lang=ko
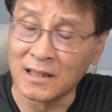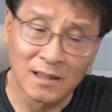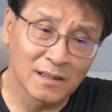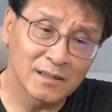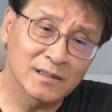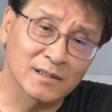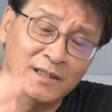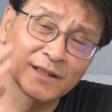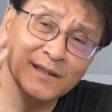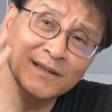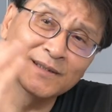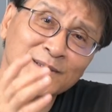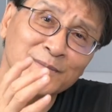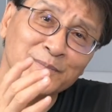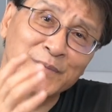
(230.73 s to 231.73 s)
그래서
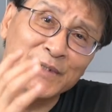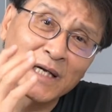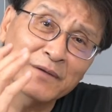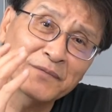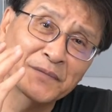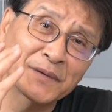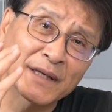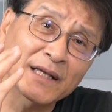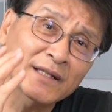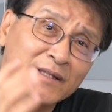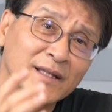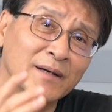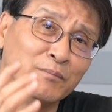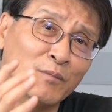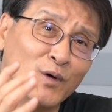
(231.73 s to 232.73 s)
그런
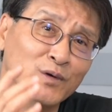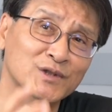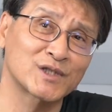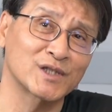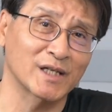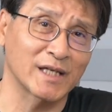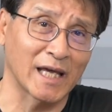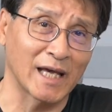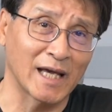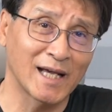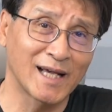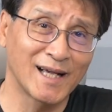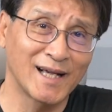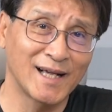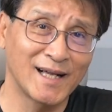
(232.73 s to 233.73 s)
비아편라타 목적에
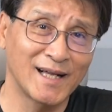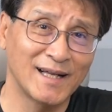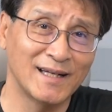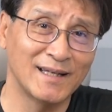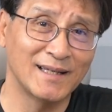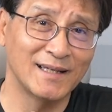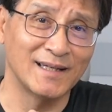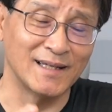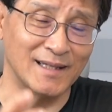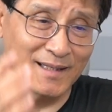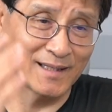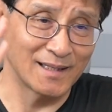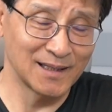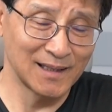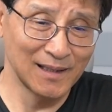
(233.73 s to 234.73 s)
예,
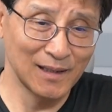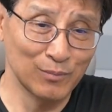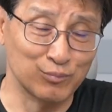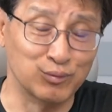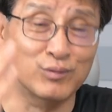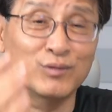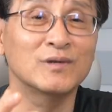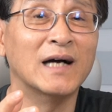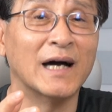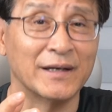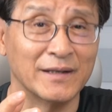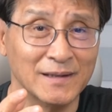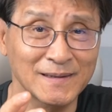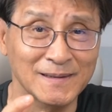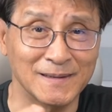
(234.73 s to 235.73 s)

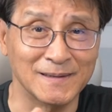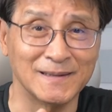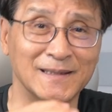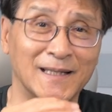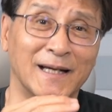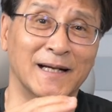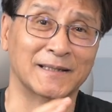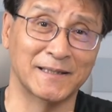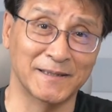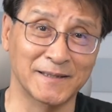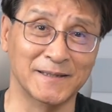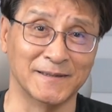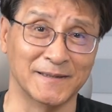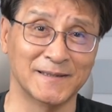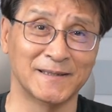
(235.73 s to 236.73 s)
부응하는 예,
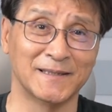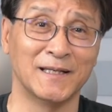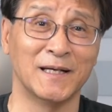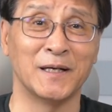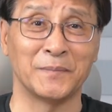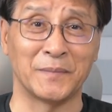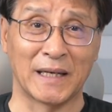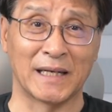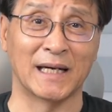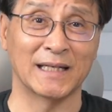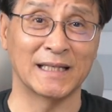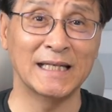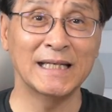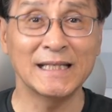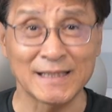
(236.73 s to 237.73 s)
그런
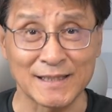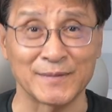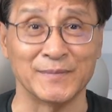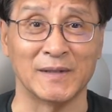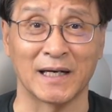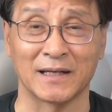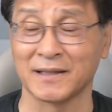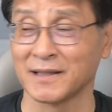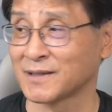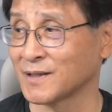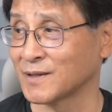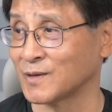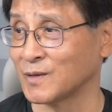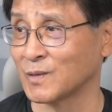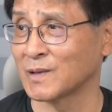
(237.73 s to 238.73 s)
배낭이 있습니다.
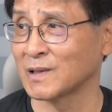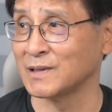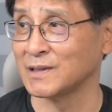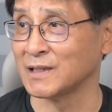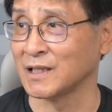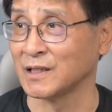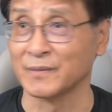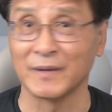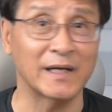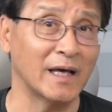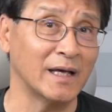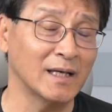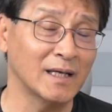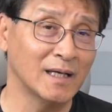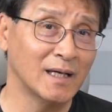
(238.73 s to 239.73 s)
그래서 그거를 이제
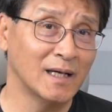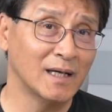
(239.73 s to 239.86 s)
이번에